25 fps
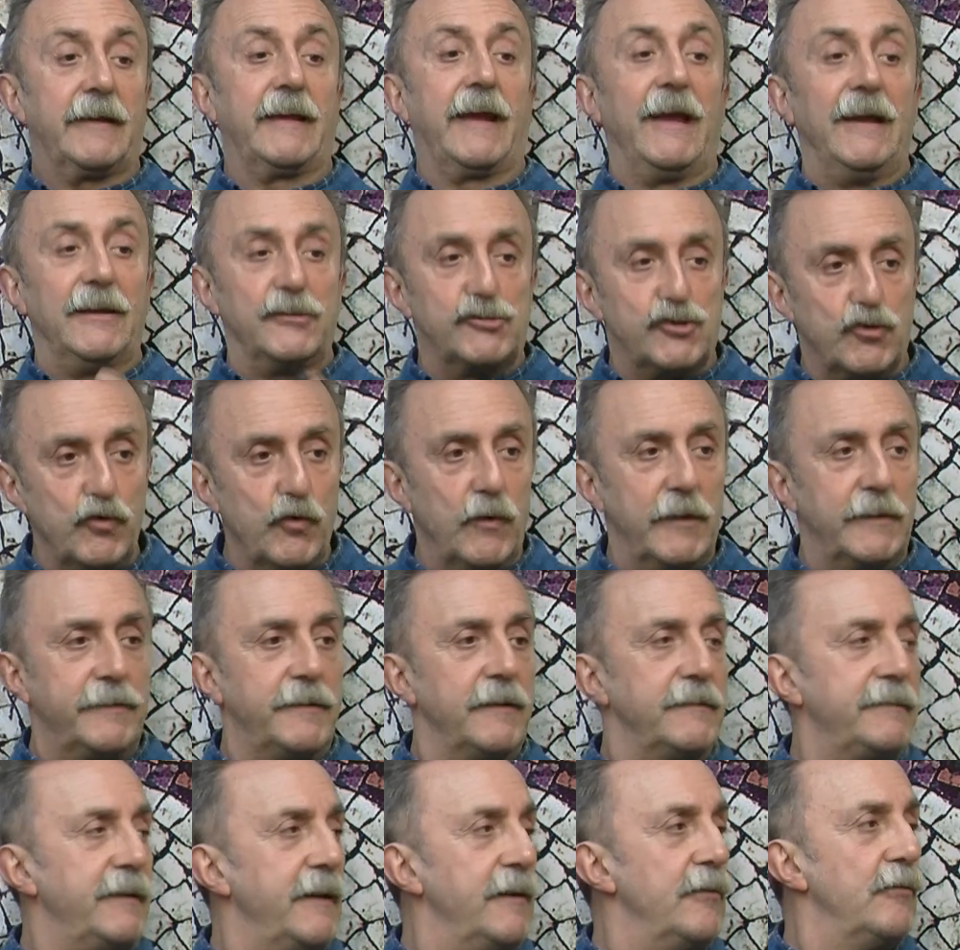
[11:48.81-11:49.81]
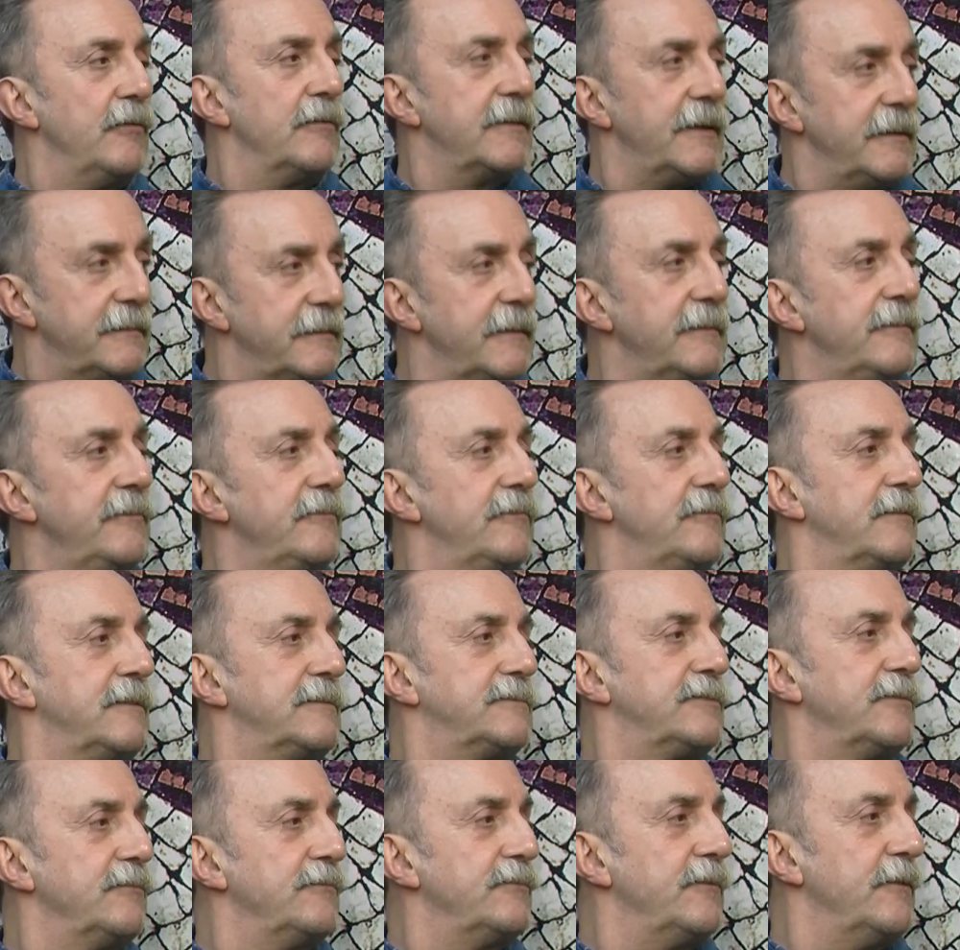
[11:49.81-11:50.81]
qué suerte tengo que he tenido
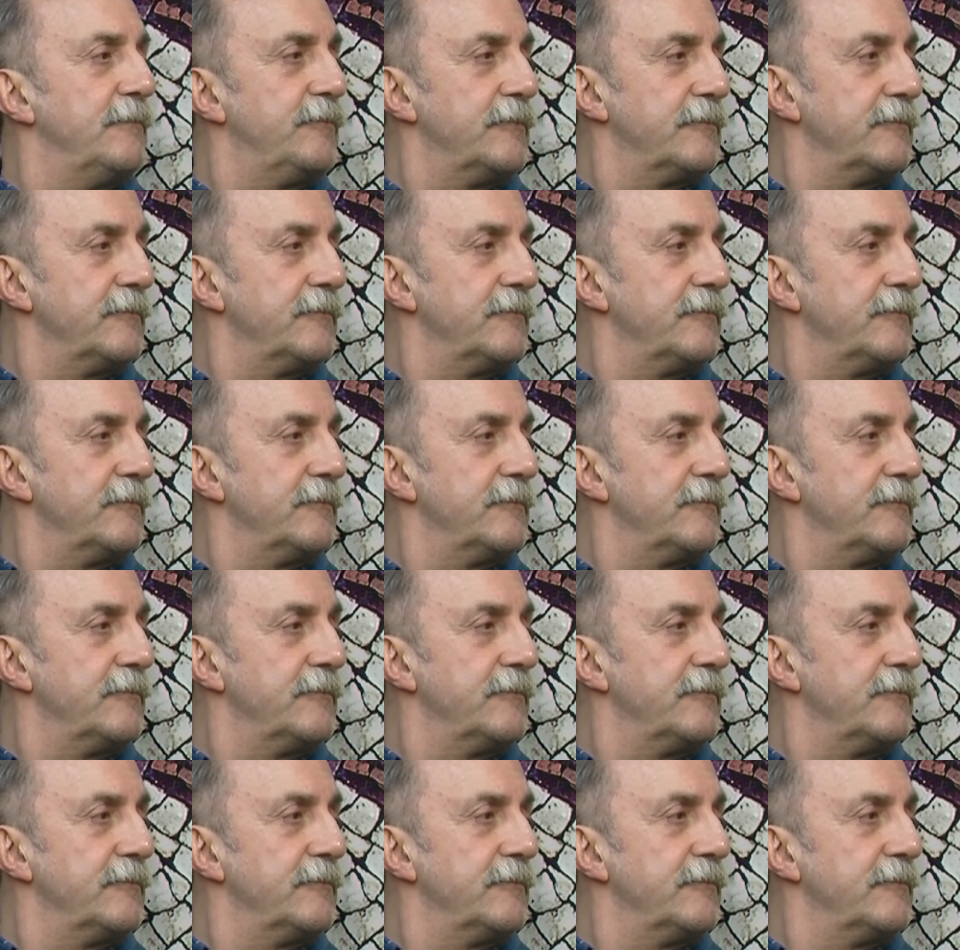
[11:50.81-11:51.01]
una segunda